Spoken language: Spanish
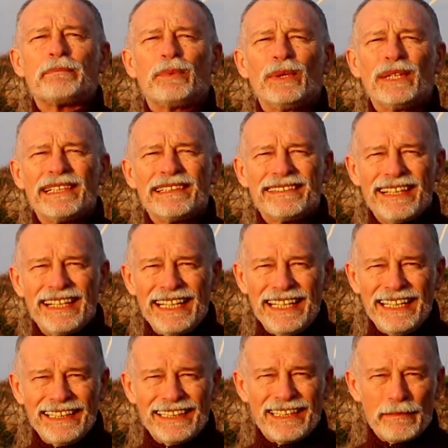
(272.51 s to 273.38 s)
puede
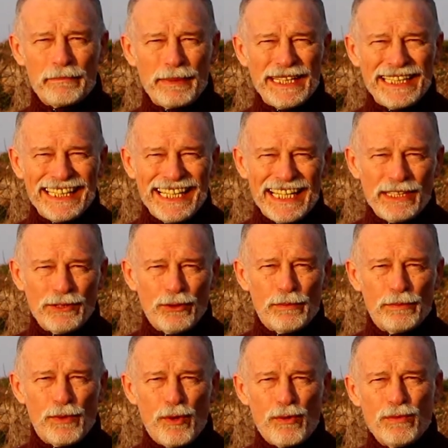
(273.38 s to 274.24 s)
seguir
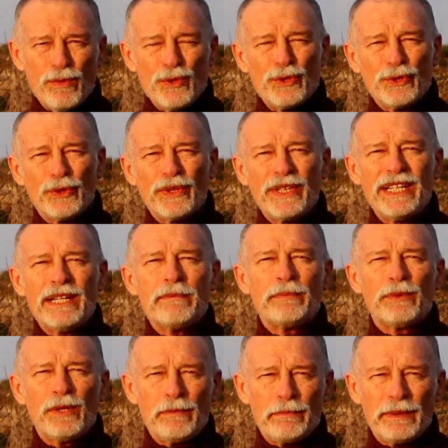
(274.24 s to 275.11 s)
dependiendo por mucho
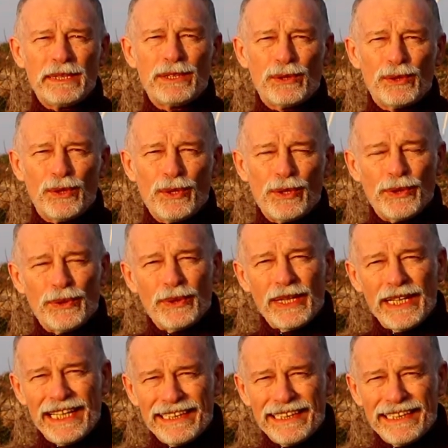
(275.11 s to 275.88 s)
tiempo del petróleo,